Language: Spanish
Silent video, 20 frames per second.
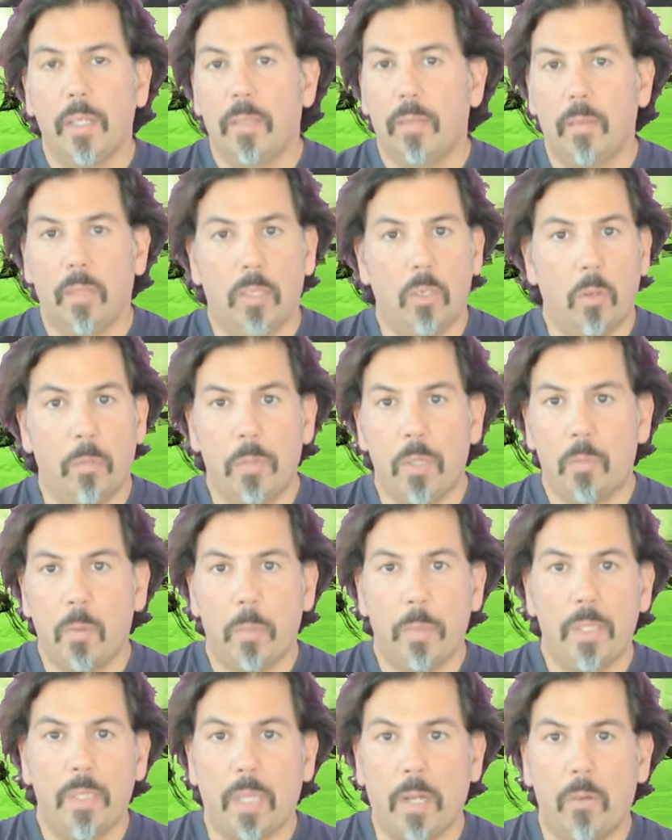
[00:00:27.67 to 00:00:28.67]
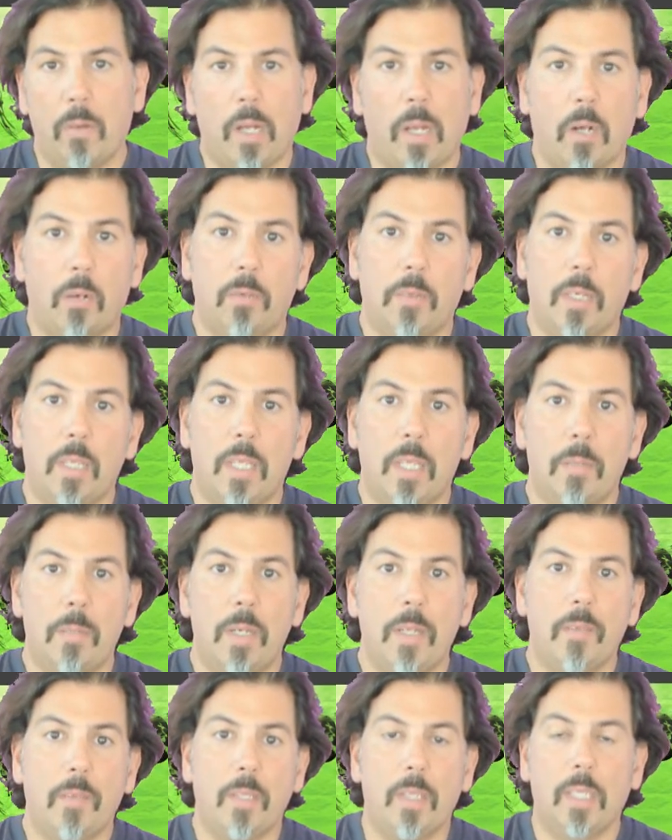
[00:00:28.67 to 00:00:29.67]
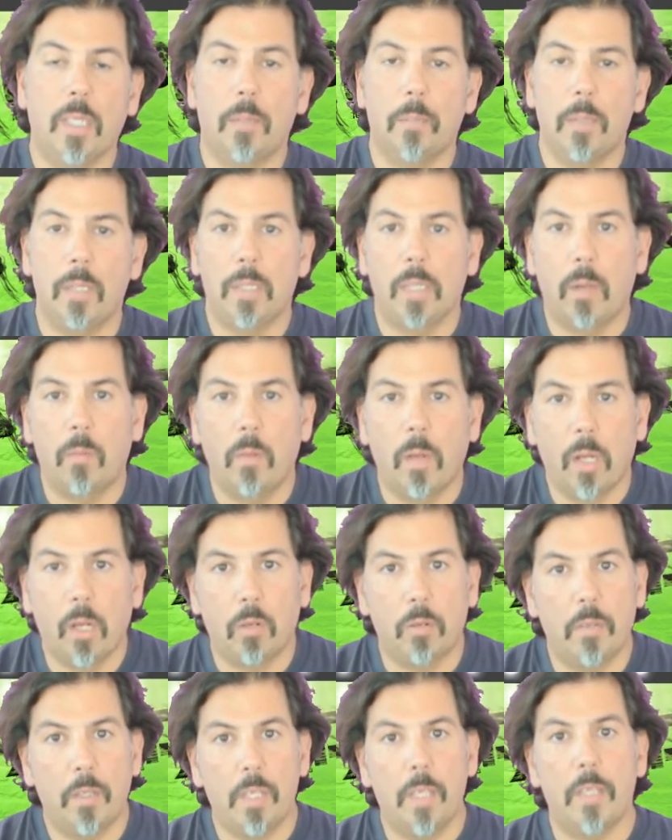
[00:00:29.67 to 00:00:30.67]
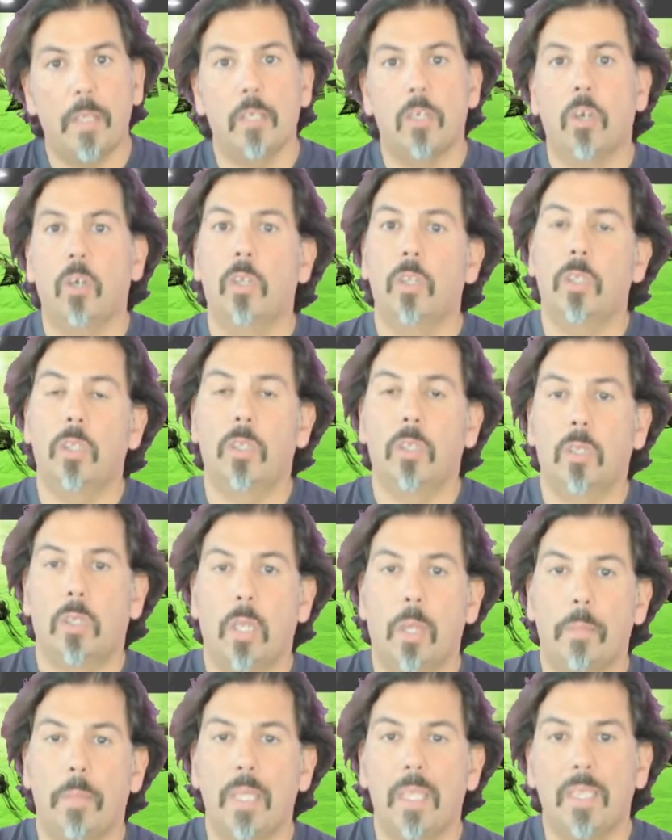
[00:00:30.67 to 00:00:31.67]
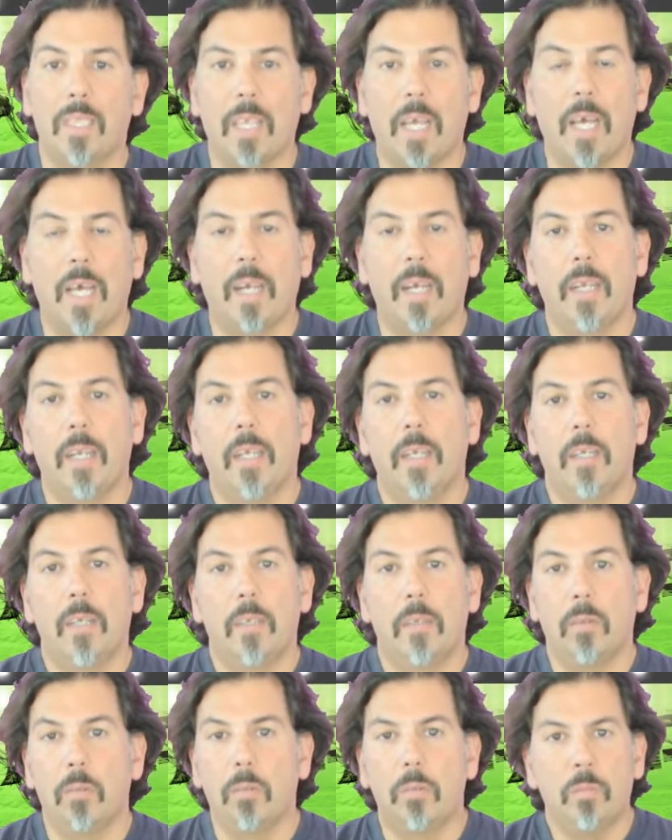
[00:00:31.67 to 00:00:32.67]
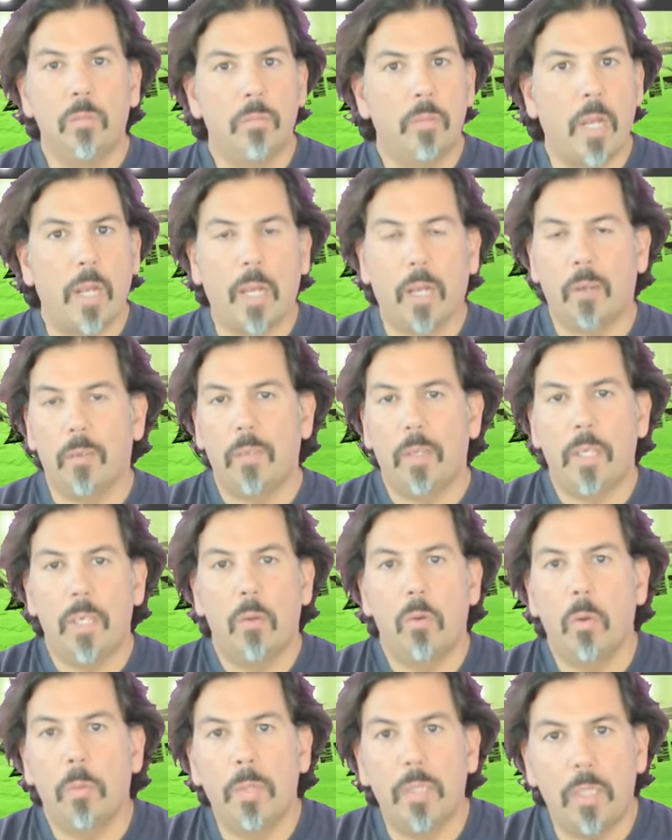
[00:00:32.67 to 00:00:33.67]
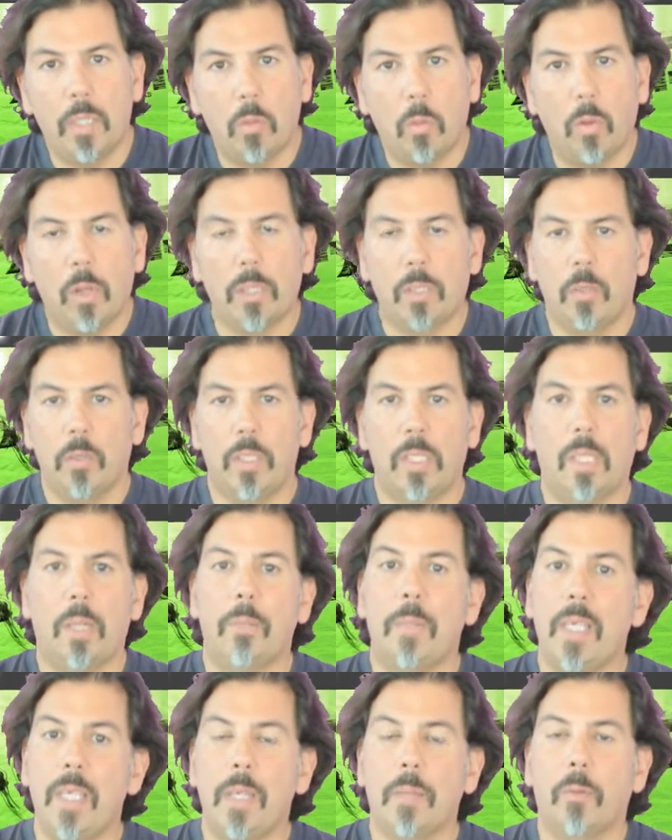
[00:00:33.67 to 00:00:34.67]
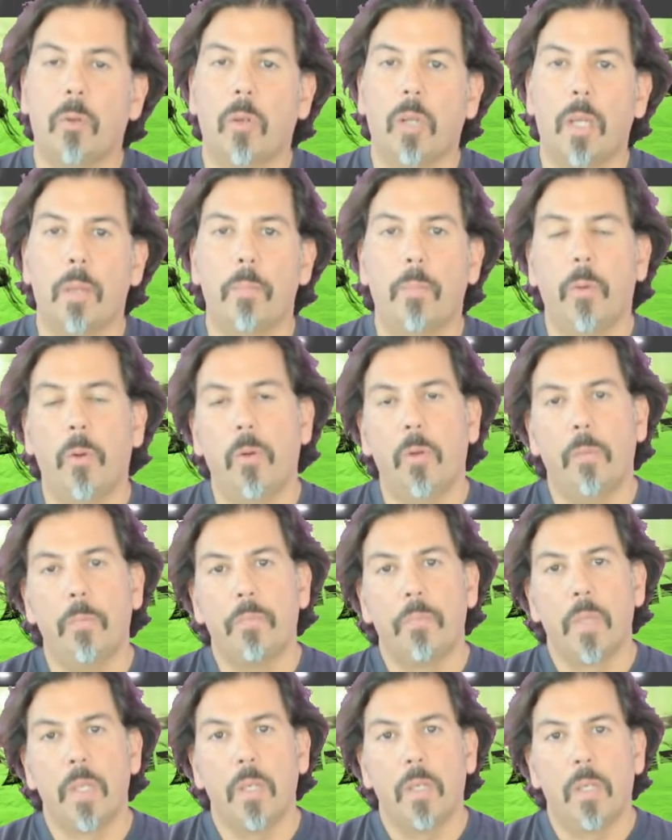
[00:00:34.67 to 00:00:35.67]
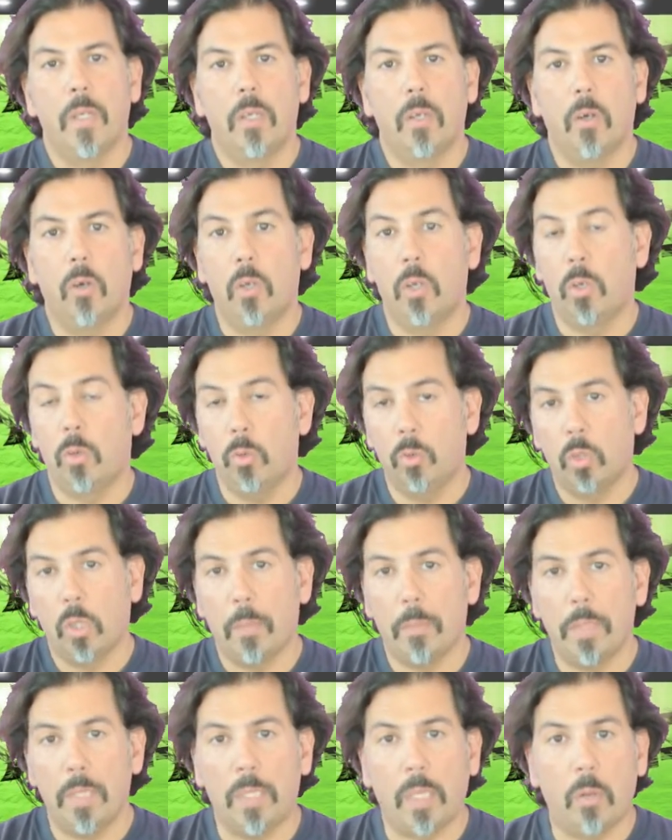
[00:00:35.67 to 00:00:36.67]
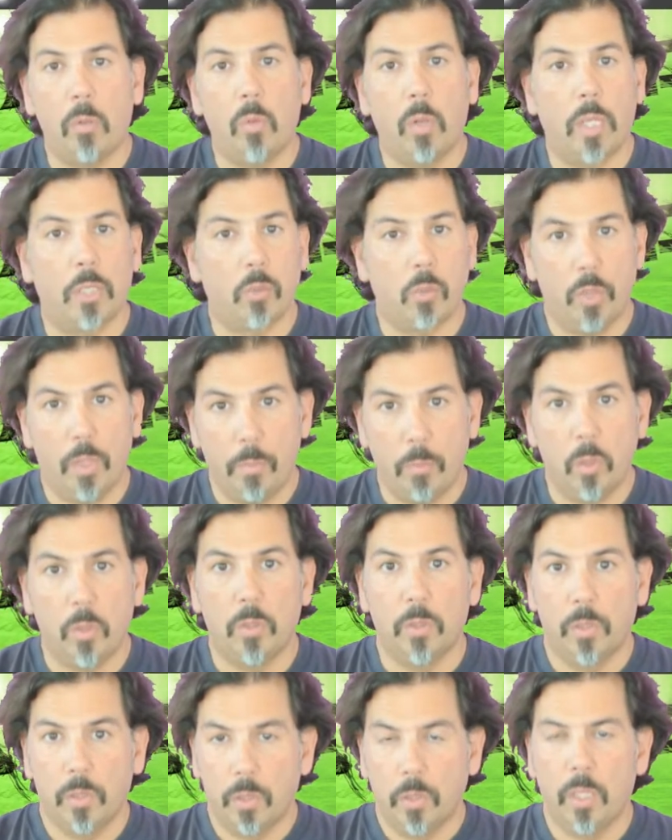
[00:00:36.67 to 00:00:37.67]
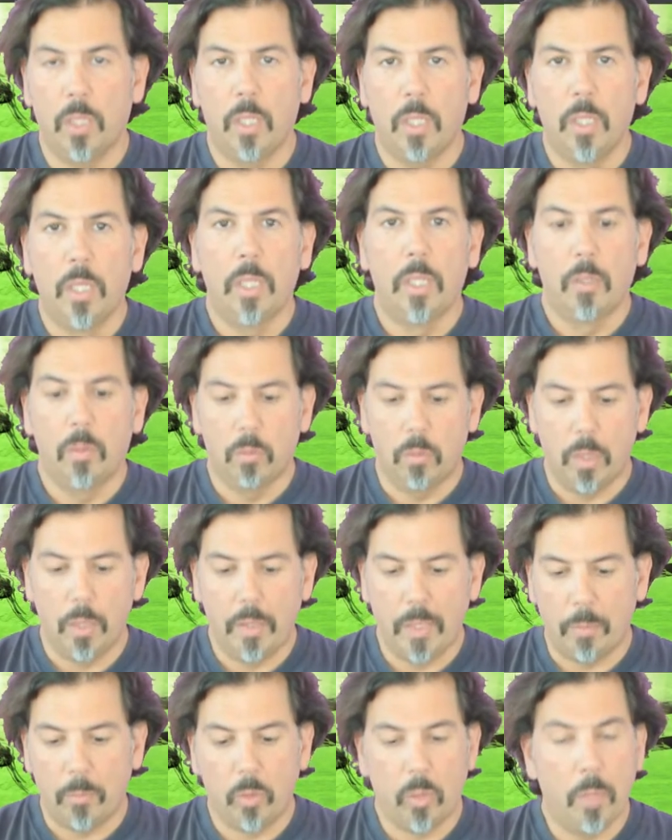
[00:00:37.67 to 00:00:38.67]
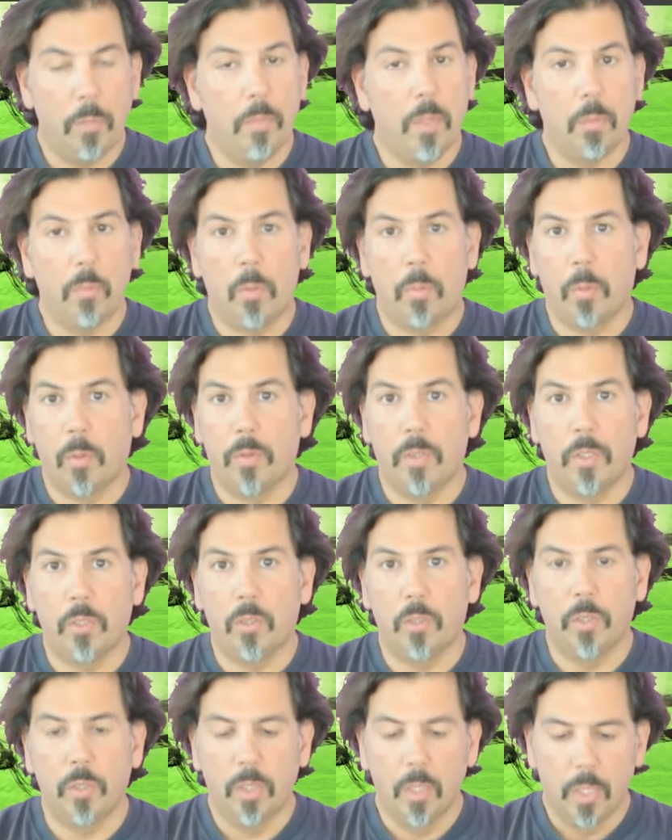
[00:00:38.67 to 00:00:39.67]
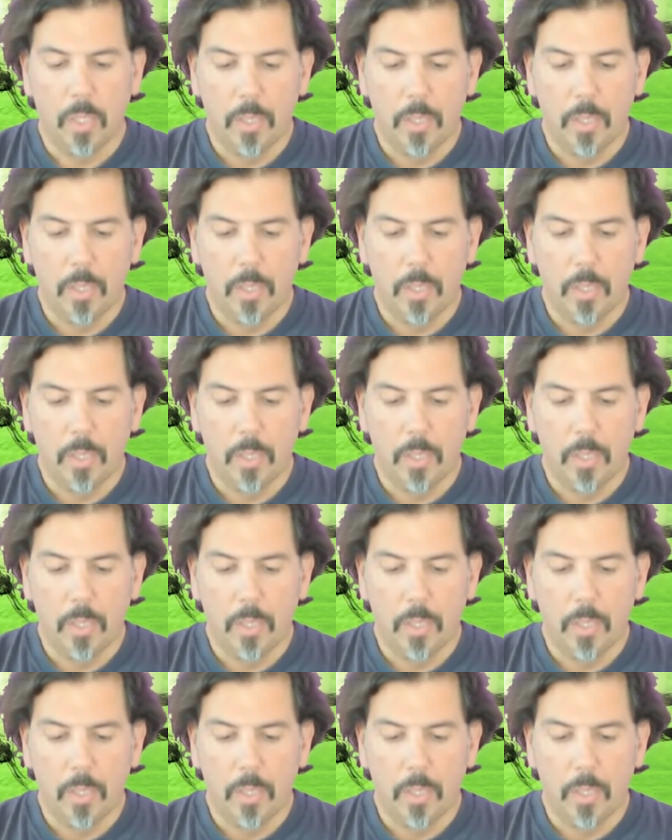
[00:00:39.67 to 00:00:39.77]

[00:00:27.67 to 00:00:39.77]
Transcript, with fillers: es lo mismo pintar una carrocería de miniceta que pintar una carrocería de slot, que pintar una carrocería 1.24 de tamilla, por ejemplo, o incluso que pintar un casco de moto. ¿eh? Utilizamos el mismo proceso.